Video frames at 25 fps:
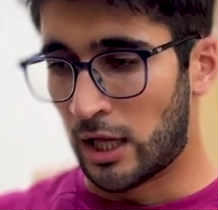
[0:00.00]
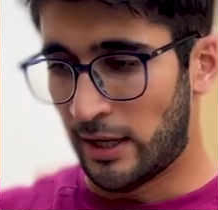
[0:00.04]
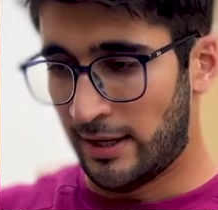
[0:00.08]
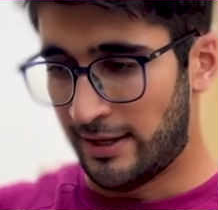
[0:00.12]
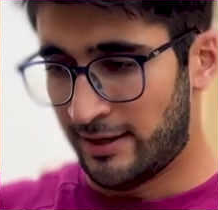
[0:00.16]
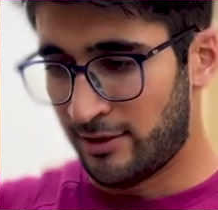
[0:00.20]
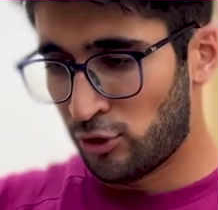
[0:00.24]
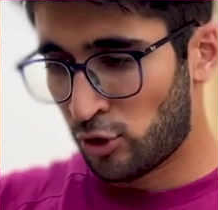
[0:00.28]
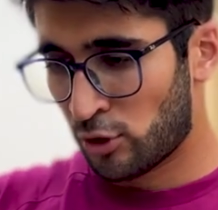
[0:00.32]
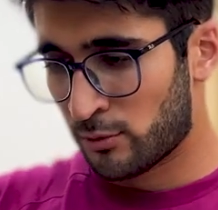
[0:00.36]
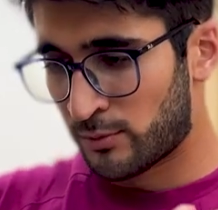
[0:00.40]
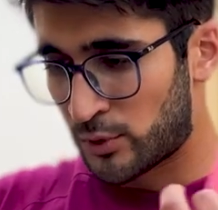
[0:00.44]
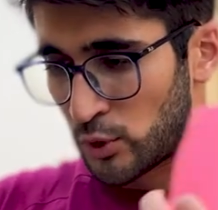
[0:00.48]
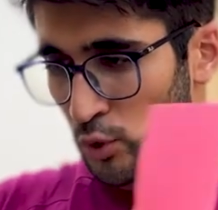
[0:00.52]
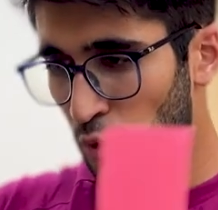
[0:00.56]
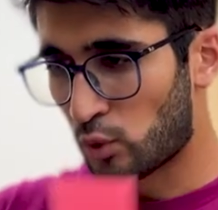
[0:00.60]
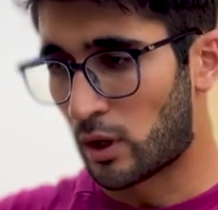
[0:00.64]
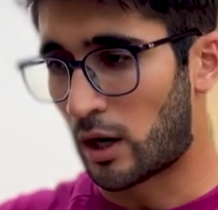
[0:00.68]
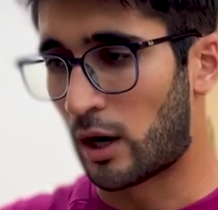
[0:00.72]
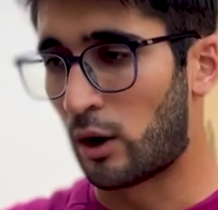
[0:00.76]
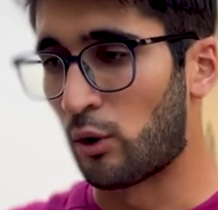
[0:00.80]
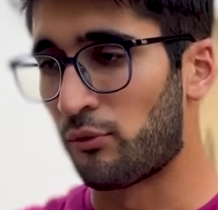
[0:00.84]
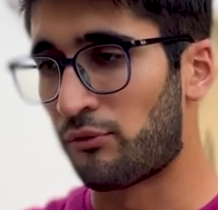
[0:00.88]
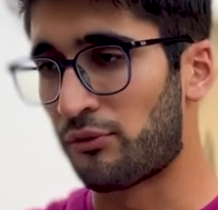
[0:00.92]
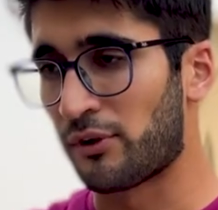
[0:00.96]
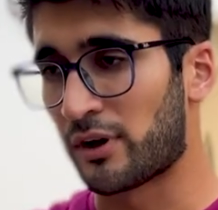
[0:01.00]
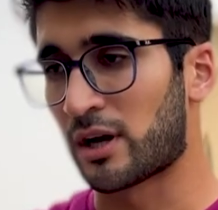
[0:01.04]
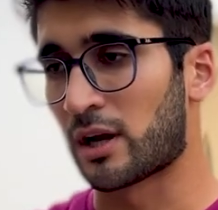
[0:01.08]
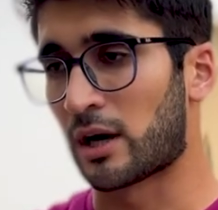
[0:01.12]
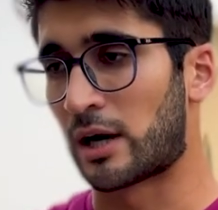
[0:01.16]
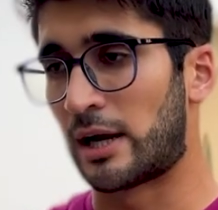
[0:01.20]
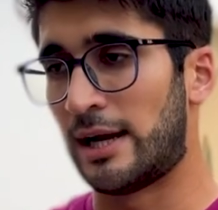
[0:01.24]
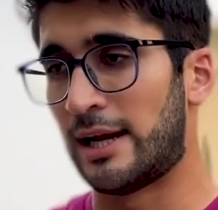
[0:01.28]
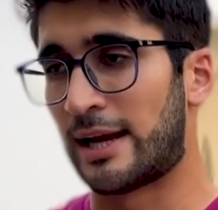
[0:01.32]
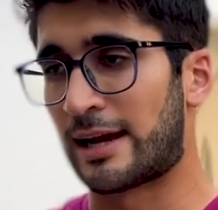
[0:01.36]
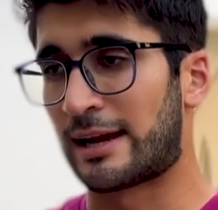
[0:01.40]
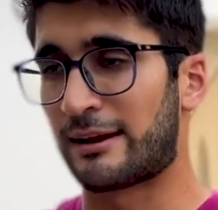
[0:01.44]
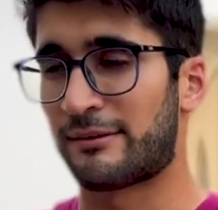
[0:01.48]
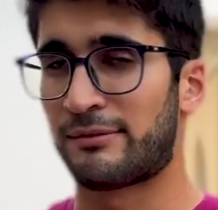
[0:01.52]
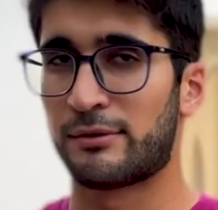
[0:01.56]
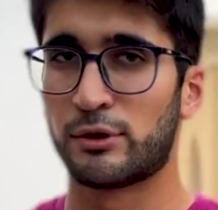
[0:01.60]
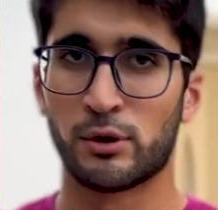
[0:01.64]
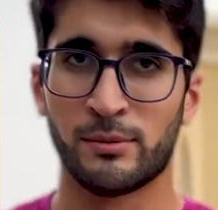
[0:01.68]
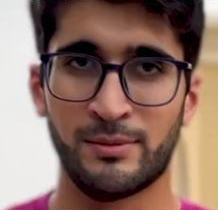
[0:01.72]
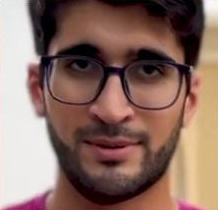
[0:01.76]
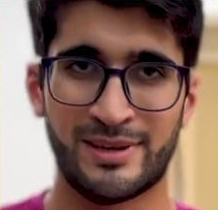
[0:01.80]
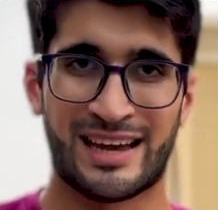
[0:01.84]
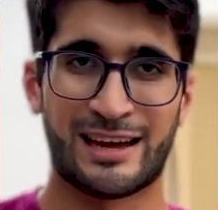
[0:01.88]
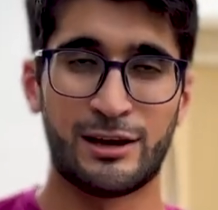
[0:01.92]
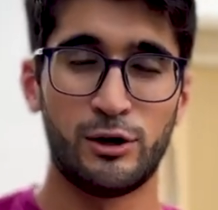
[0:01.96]
عندهم صوره او فكره لكيف
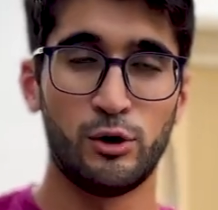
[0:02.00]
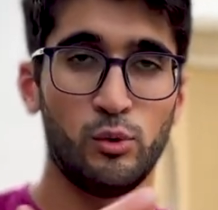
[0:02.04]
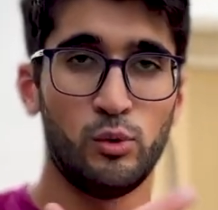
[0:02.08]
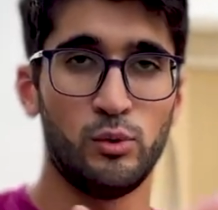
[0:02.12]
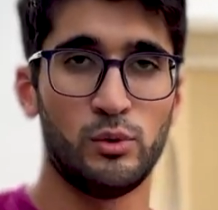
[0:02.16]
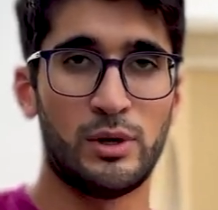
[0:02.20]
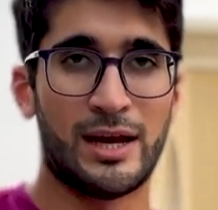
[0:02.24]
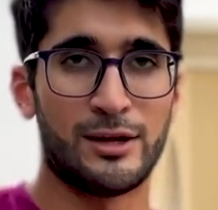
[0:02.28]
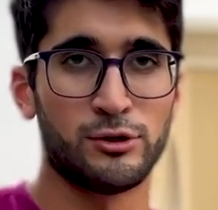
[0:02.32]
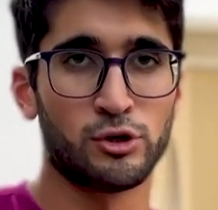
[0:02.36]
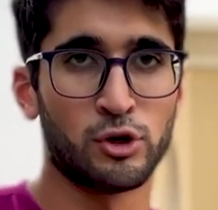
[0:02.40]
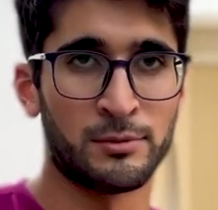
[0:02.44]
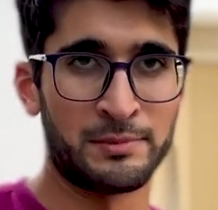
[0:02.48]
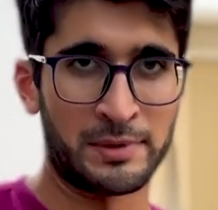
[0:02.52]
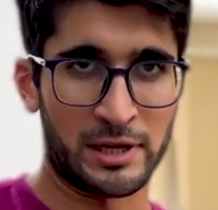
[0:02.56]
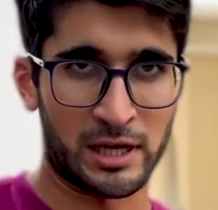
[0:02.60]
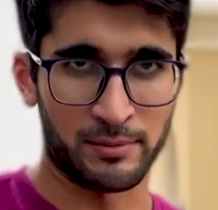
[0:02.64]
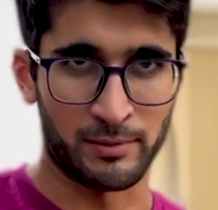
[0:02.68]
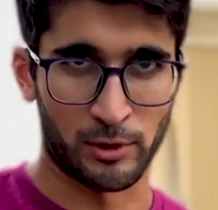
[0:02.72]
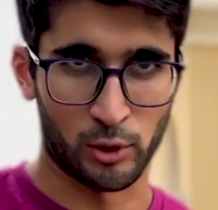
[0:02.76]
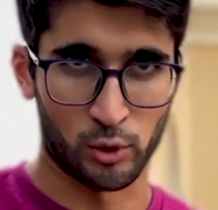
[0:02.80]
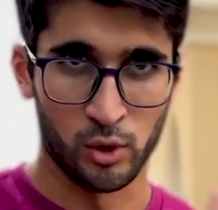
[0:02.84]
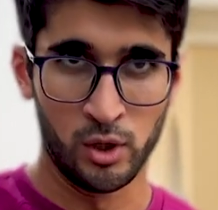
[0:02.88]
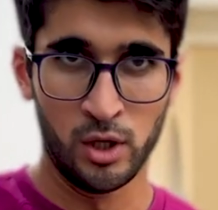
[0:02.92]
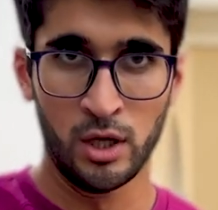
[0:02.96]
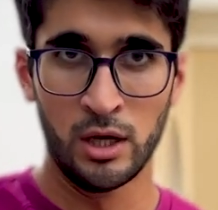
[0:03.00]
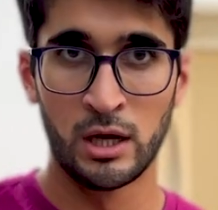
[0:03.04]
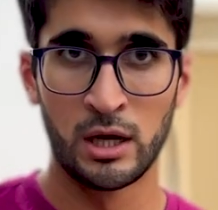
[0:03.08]
بدهم يخلوا اولادهم يكبروا